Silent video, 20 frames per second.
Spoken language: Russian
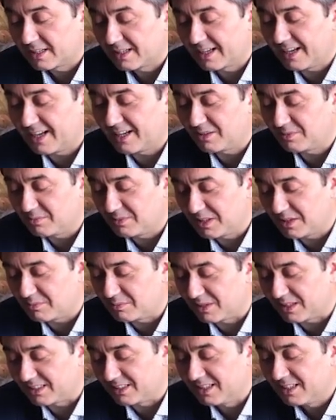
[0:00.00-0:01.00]
Как мне
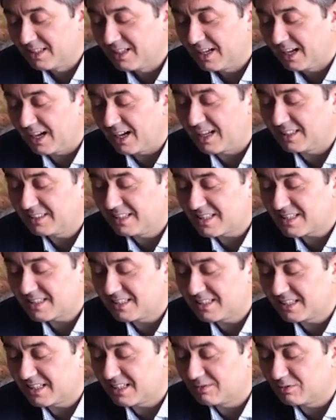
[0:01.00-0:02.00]
быть? Отец
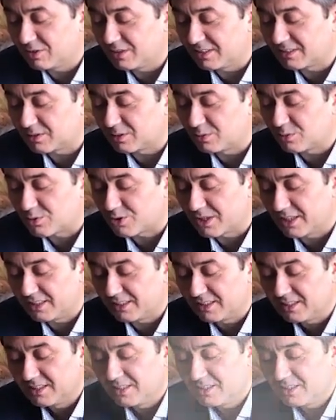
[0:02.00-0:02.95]
никого не слушает.